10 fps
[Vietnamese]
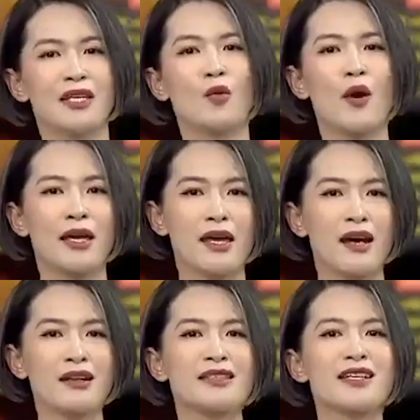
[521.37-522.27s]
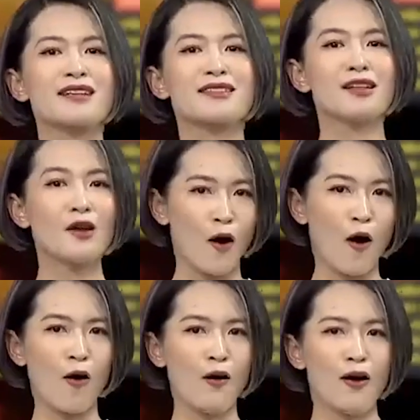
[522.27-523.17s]
thì ngoài kia chắc rất
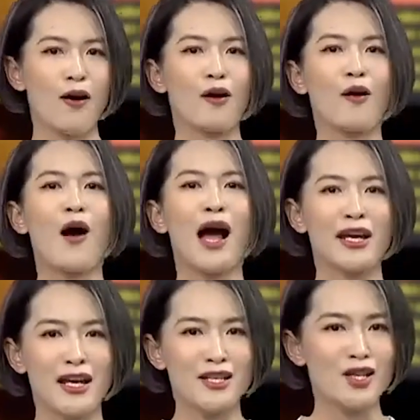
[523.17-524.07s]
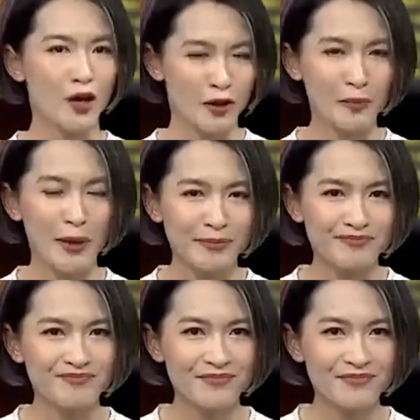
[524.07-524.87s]
khó có ai đấy giỏi hơn mình